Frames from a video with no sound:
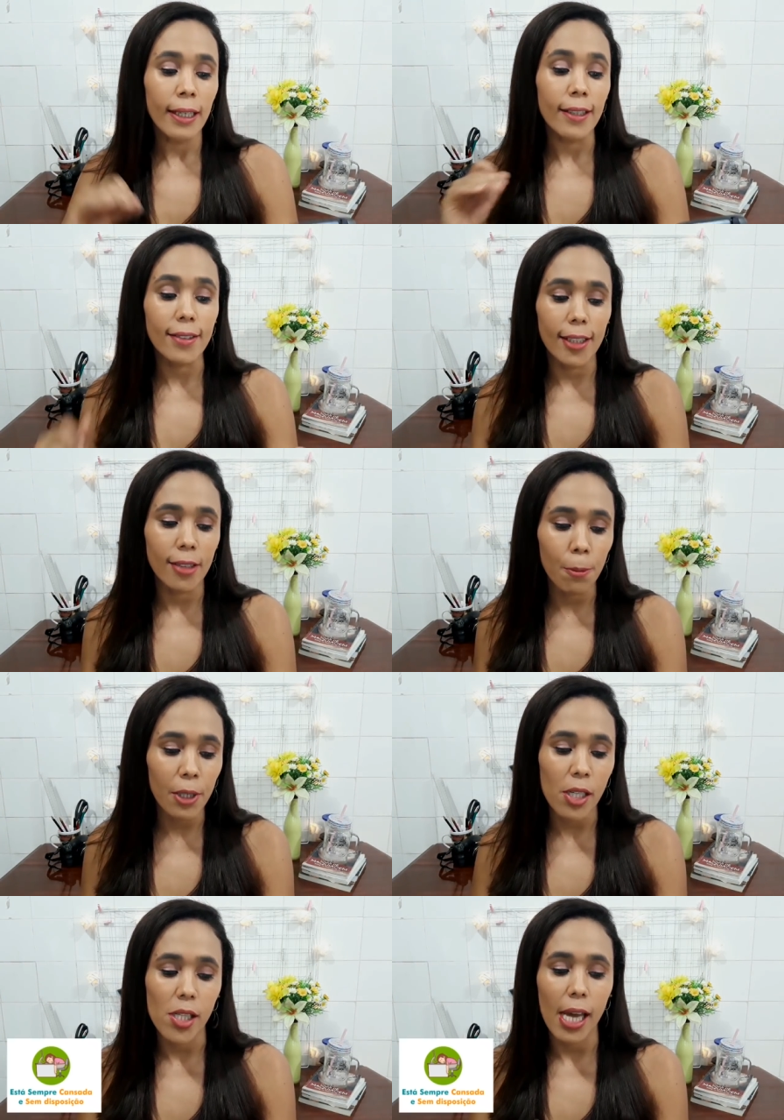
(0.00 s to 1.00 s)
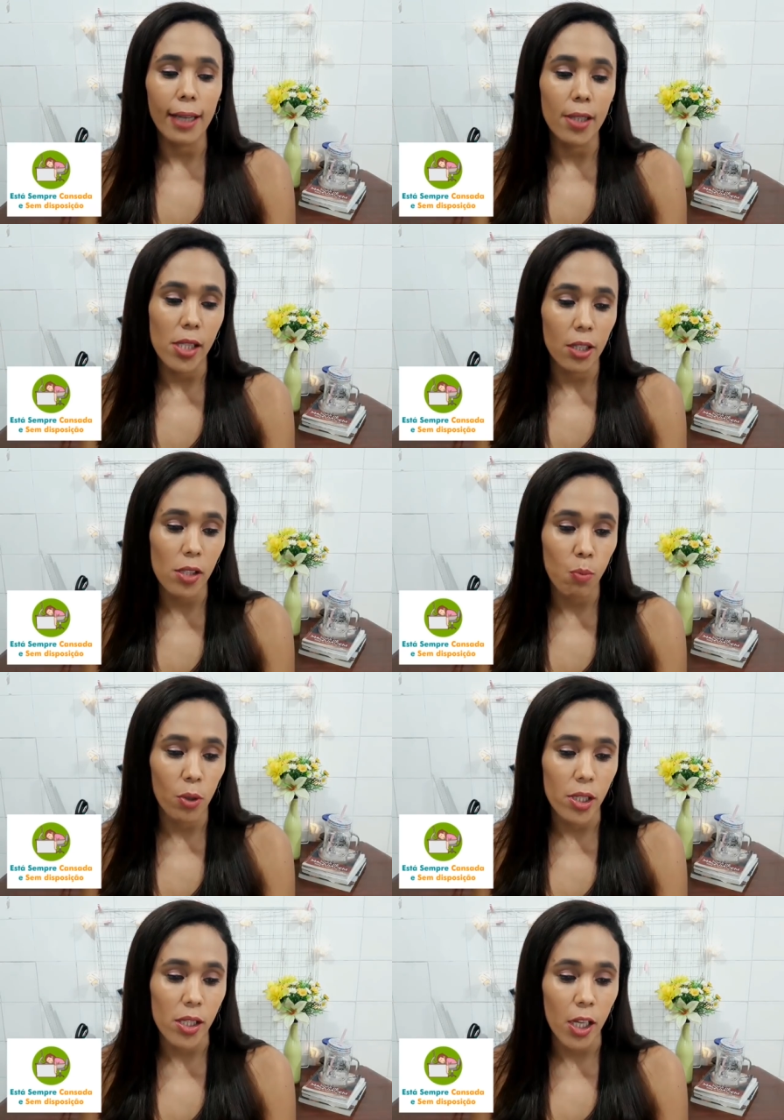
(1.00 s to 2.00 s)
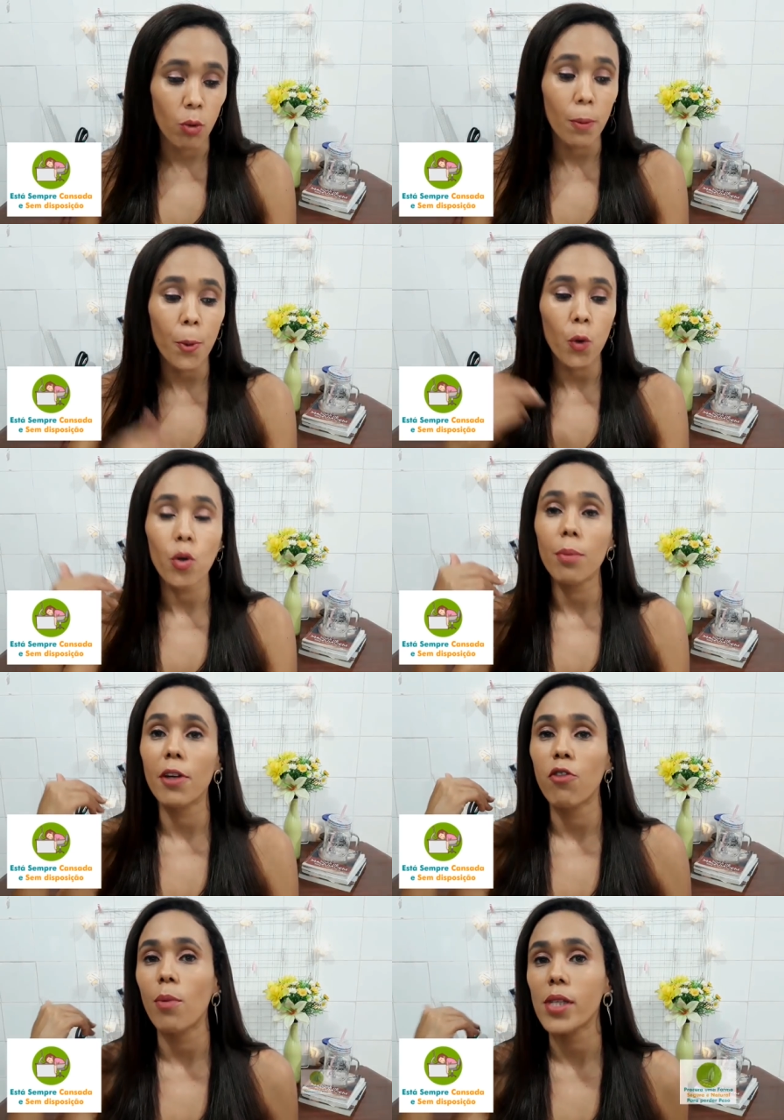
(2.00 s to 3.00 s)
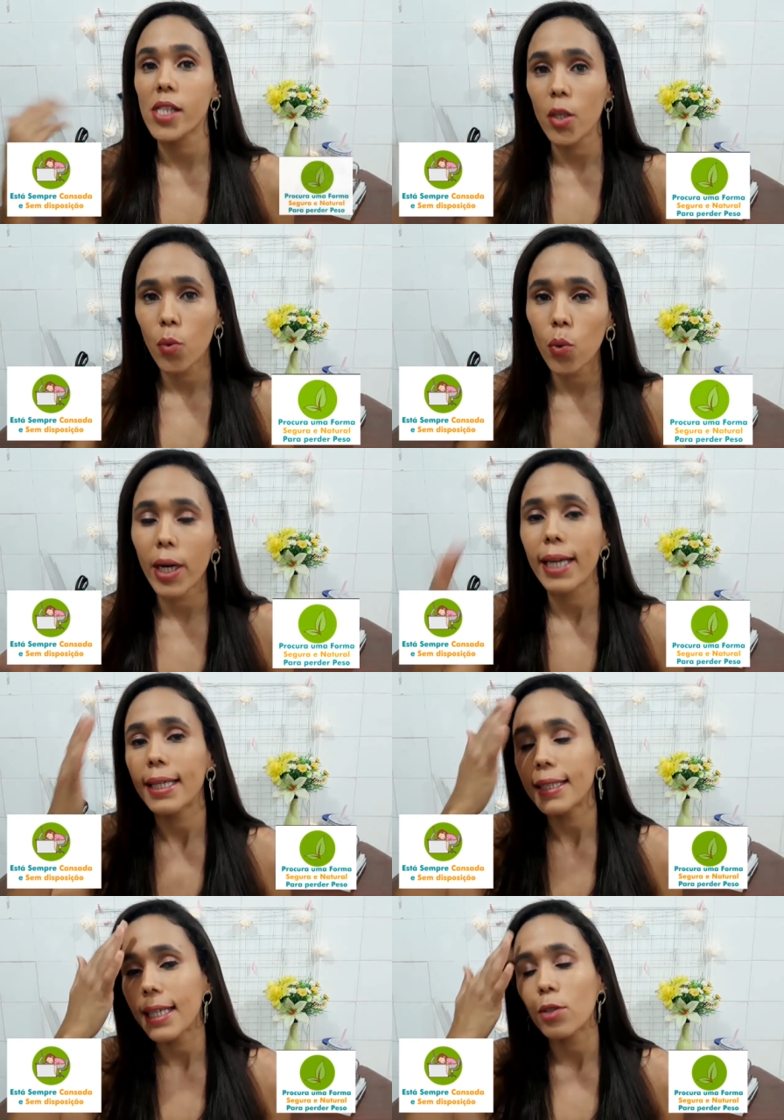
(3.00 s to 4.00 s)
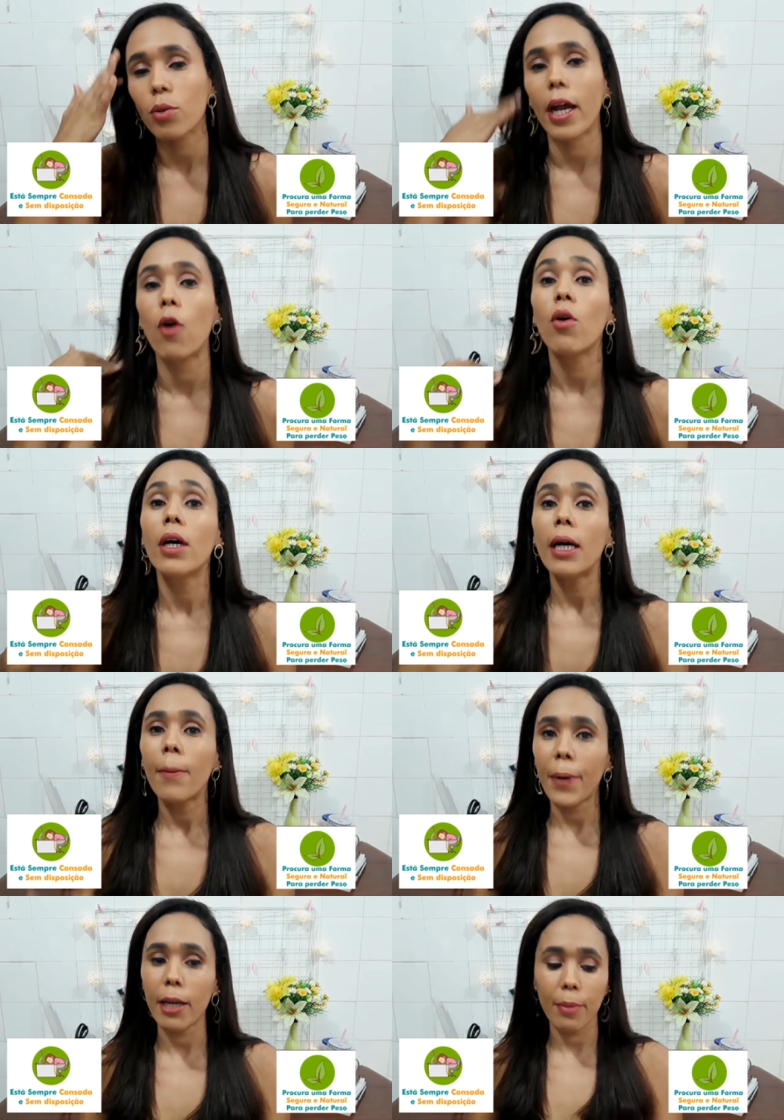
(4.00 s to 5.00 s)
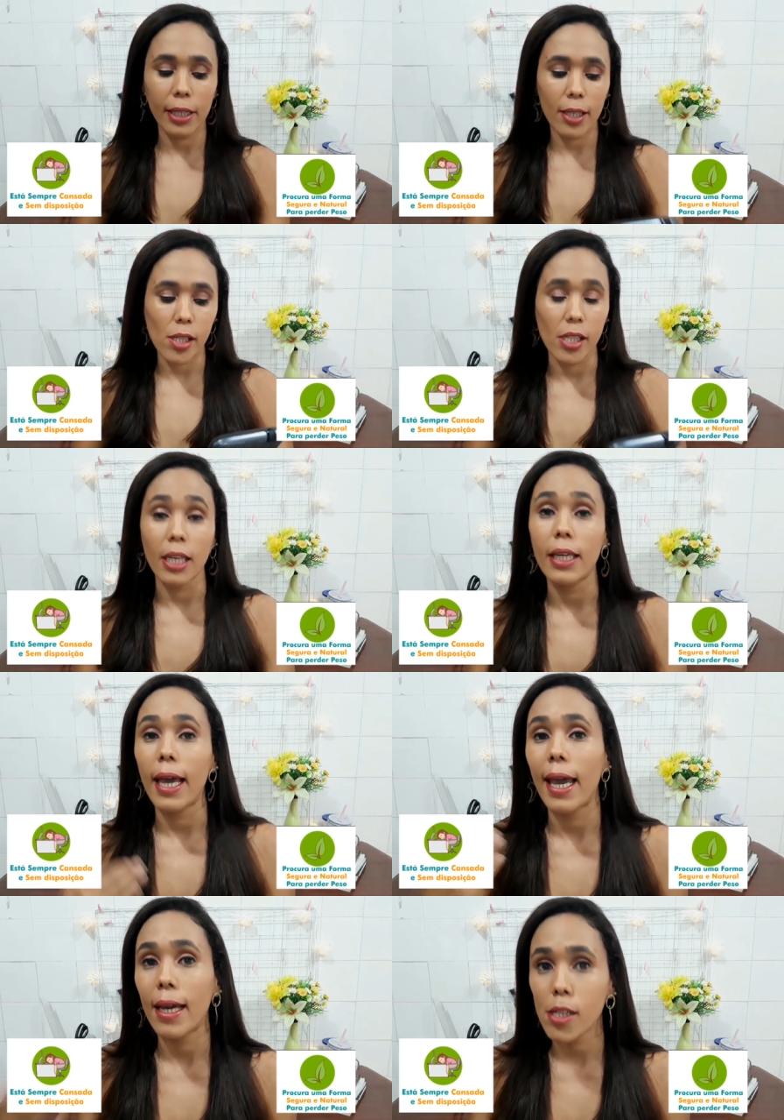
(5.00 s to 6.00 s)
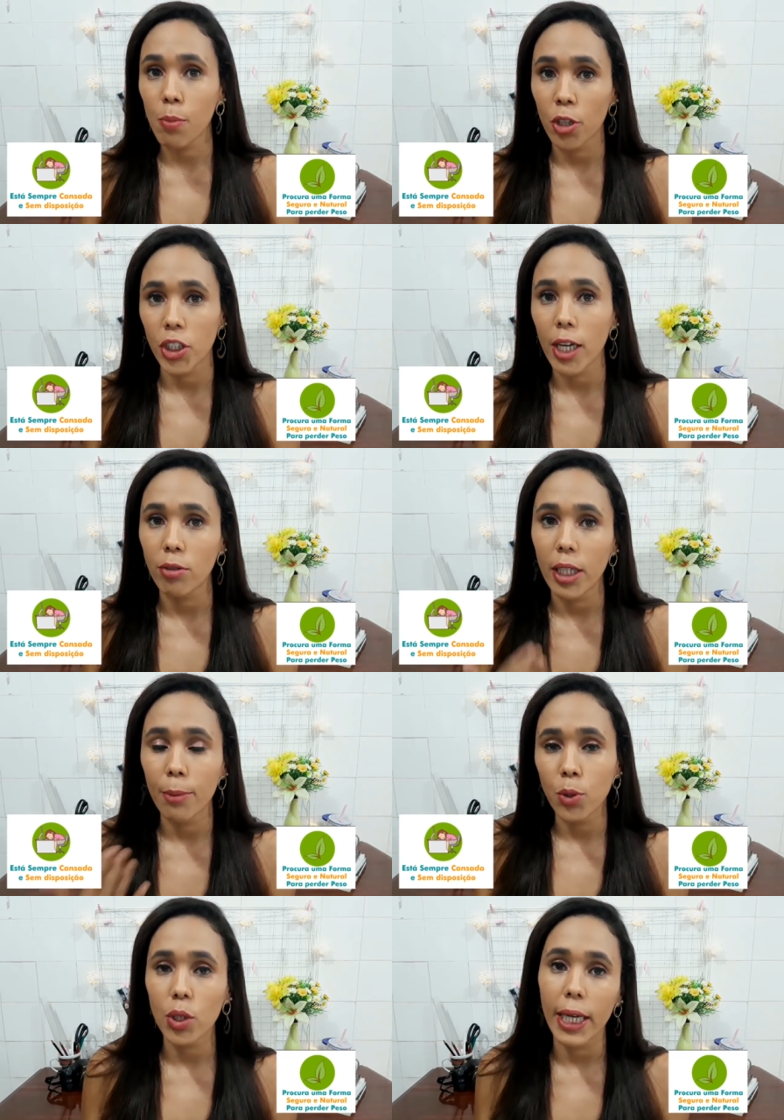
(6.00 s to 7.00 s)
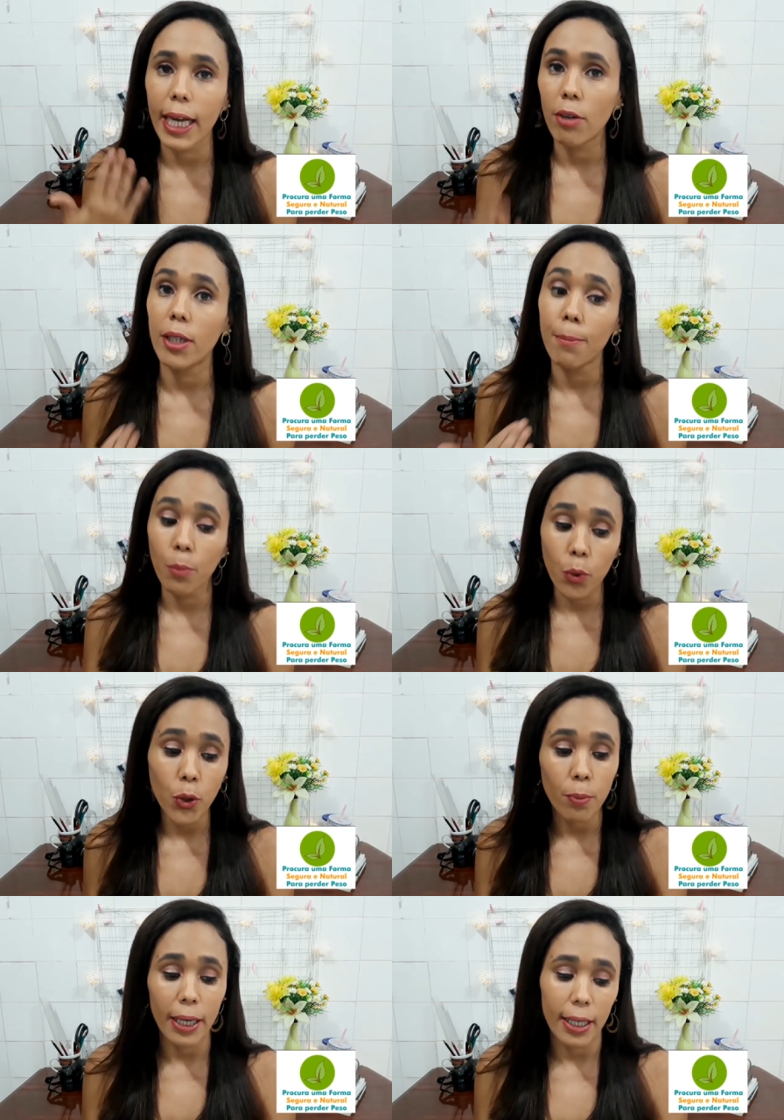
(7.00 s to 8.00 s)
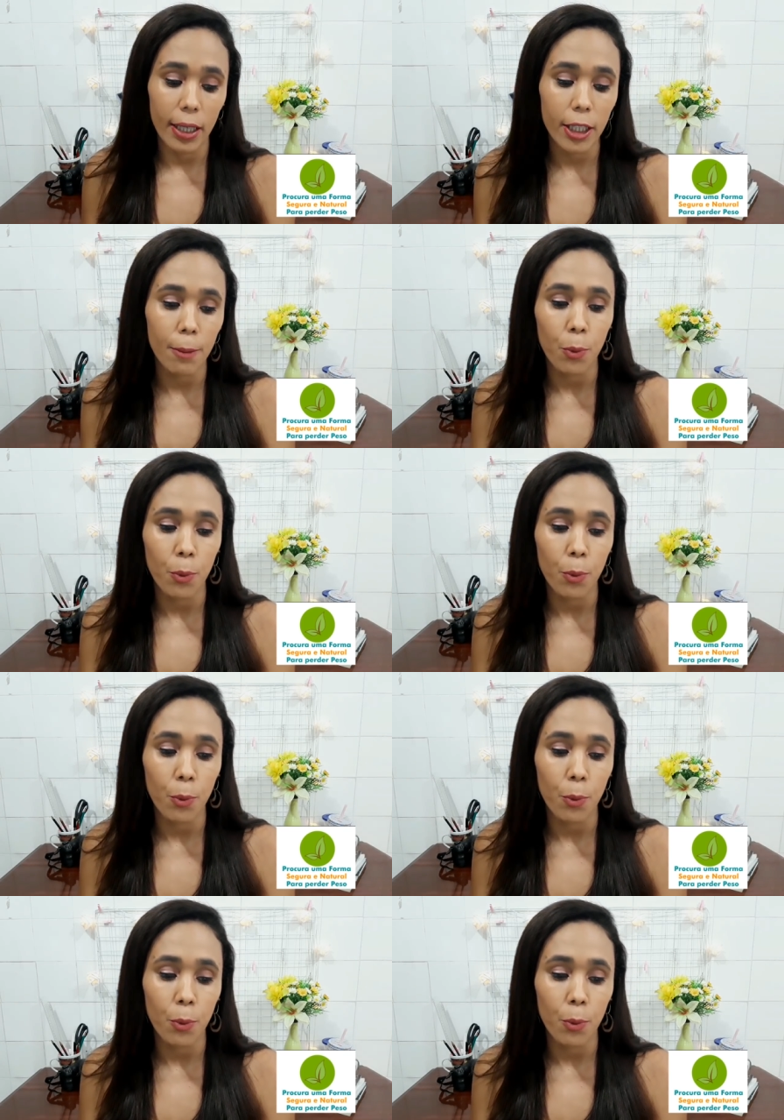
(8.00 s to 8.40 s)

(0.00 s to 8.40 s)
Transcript: está sempre cansada, sem disposição e procura uma forma segura e natural para emagrecer. Esse projeto ele é muito legal, ele é muito bacana